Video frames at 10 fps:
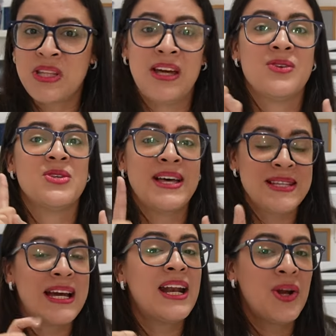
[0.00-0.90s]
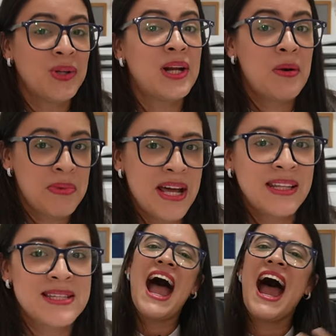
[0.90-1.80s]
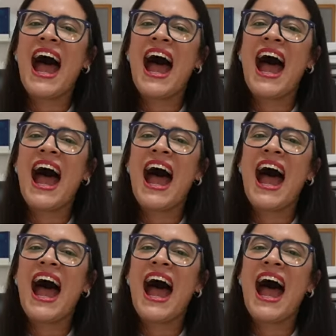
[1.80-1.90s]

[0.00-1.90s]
videos, así que no te lo pierdas.